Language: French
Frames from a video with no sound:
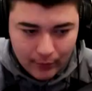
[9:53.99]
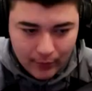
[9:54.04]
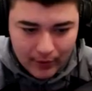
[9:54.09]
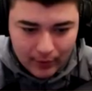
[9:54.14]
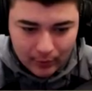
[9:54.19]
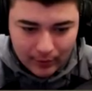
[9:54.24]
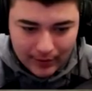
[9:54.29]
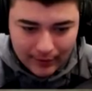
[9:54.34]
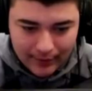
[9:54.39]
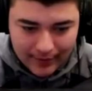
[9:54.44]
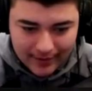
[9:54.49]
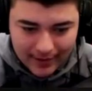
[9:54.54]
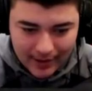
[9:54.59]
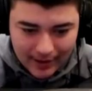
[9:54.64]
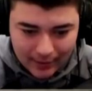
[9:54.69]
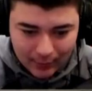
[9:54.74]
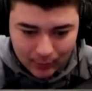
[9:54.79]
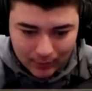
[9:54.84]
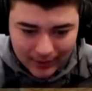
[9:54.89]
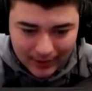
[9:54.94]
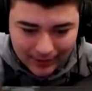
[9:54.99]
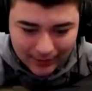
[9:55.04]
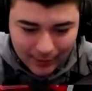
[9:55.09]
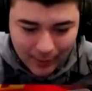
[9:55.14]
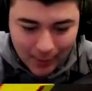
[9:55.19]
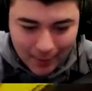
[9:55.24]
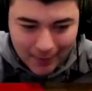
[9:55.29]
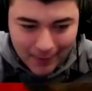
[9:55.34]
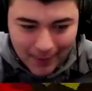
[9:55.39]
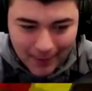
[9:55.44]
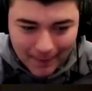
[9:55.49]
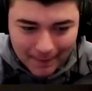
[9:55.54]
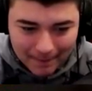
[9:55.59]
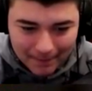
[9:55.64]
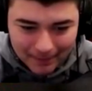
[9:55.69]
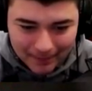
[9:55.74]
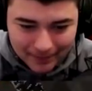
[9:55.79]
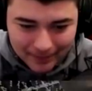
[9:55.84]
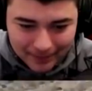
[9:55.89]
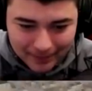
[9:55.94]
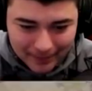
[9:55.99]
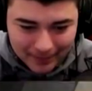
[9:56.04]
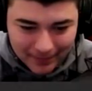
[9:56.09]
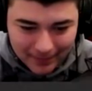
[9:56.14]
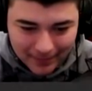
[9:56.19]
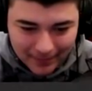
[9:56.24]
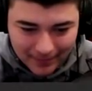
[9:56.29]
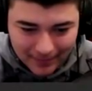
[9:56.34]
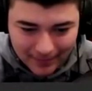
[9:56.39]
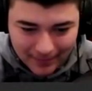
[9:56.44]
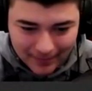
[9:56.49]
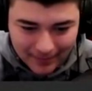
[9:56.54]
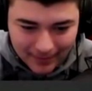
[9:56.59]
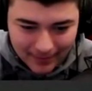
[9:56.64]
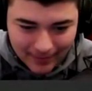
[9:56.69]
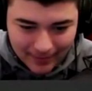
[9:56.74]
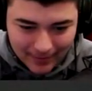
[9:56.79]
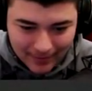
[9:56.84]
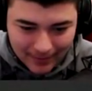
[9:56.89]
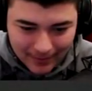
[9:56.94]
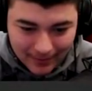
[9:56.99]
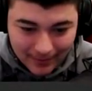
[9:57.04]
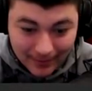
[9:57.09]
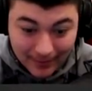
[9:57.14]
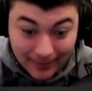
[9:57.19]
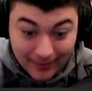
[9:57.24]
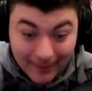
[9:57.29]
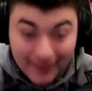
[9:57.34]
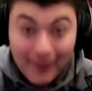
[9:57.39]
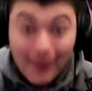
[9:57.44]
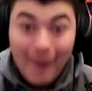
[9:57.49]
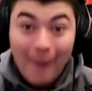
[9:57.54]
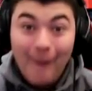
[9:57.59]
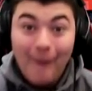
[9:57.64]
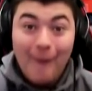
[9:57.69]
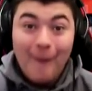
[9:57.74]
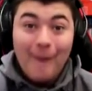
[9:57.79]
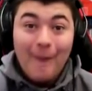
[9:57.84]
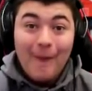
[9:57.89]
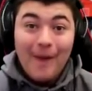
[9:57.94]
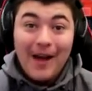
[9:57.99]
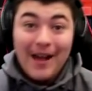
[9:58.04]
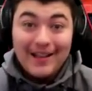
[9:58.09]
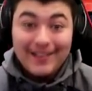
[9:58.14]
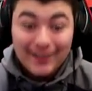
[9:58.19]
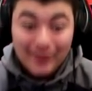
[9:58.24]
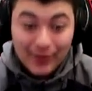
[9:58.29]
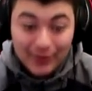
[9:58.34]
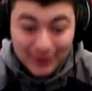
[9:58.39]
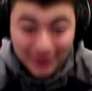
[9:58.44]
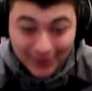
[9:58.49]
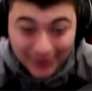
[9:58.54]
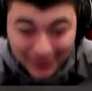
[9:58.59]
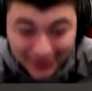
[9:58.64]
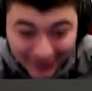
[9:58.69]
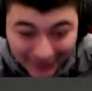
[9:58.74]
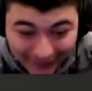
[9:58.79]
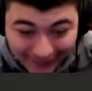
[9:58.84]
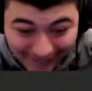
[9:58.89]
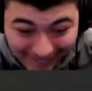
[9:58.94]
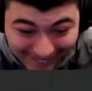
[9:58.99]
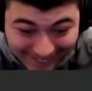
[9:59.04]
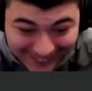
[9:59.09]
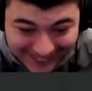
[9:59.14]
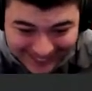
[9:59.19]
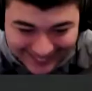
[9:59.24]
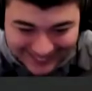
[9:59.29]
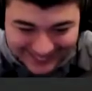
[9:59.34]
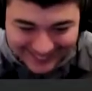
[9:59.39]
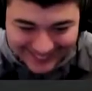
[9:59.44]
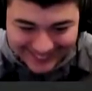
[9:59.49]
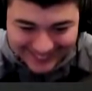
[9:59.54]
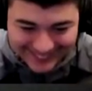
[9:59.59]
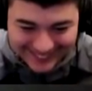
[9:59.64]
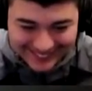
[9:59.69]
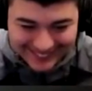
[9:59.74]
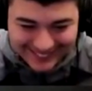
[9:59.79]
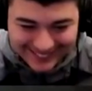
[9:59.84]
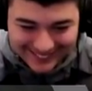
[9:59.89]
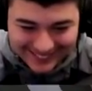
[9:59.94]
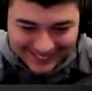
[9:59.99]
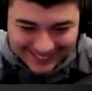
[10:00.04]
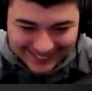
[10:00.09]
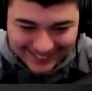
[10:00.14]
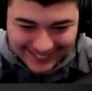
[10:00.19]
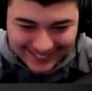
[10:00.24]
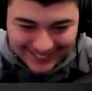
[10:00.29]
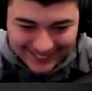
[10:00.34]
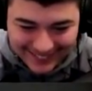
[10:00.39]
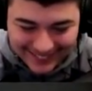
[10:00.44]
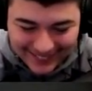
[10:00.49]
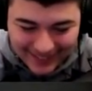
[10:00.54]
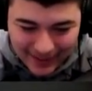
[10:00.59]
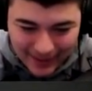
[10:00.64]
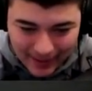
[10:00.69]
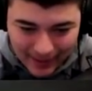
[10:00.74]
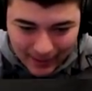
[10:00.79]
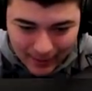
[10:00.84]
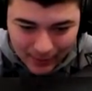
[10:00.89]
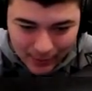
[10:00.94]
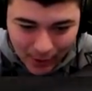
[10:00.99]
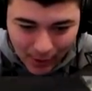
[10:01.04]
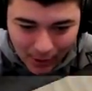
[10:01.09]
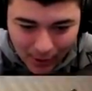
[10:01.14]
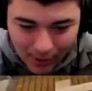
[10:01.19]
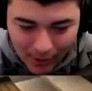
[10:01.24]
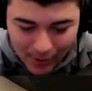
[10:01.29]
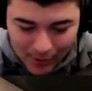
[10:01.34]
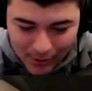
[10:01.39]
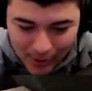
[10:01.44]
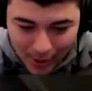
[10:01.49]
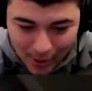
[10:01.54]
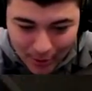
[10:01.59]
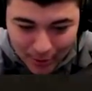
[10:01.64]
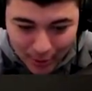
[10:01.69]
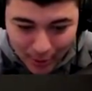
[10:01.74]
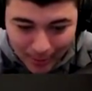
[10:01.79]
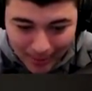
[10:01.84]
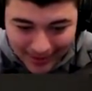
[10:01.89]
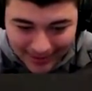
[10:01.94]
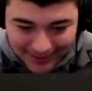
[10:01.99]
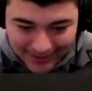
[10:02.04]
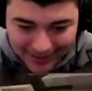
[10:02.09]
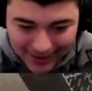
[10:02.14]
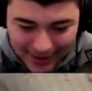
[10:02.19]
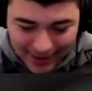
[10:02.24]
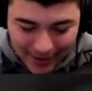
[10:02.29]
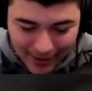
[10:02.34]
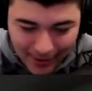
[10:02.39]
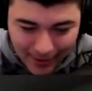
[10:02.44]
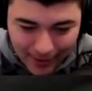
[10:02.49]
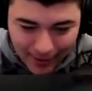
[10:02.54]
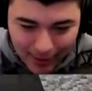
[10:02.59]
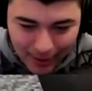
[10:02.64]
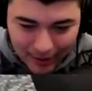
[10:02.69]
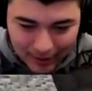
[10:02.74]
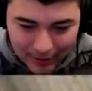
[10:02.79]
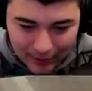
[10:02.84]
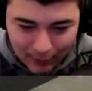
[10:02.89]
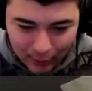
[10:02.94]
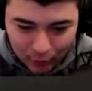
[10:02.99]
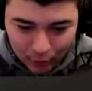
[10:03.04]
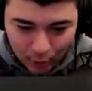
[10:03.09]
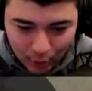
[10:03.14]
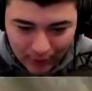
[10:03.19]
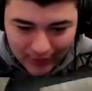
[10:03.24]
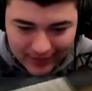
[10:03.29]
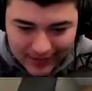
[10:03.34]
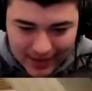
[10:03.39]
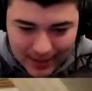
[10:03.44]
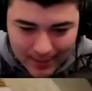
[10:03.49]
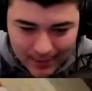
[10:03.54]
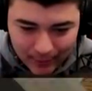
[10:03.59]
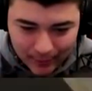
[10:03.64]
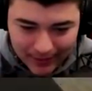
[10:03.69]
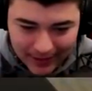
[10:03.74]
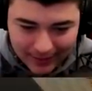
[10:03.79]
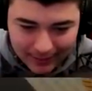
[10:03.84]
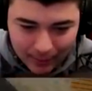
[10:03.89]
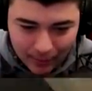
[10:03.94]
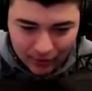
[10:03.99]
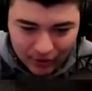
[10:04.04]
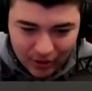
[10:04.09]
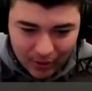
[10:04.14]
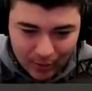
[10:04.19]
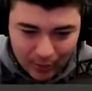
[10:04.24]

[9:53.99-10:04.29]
va lui voler son lave-vaisselle avec son carte. Hop, ah Avec sa voiture dedans, gros. Heureusement que j'ai pris mon carte tout à l'heure. Non, non, non, mince. Oh, attendez, il faut que je trouve où est-ce qu'il a mis son carte pour que